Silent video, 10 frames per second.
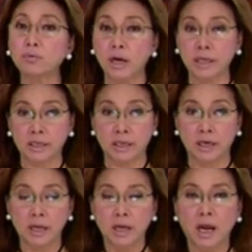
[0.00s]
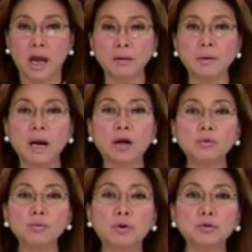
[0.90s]
buwan. Ang mga
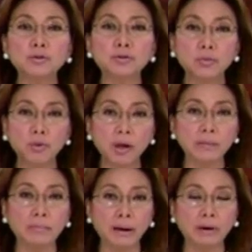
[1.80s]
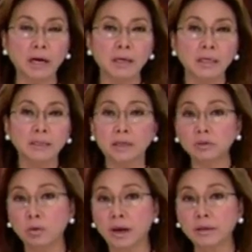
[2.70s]
kumukonsumo halimbawa ng
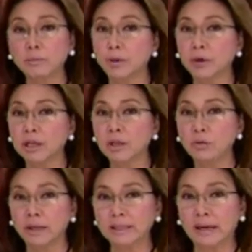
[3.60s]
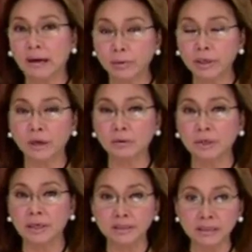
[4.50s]
200 per kilowatt hour na
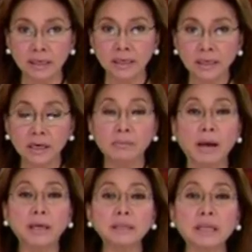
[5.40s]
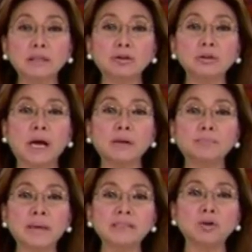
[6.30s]
kuryente, may gitatlong daang
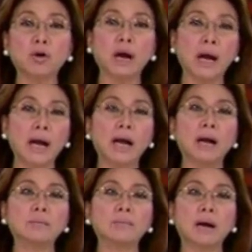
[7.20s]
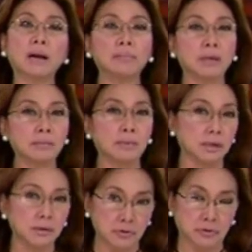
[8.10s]
piso ang
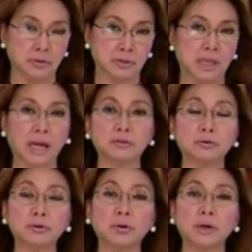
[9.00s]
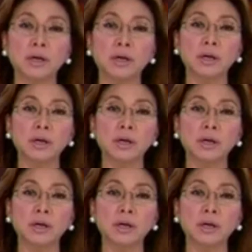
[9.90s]
mamemenos. Nakatutok si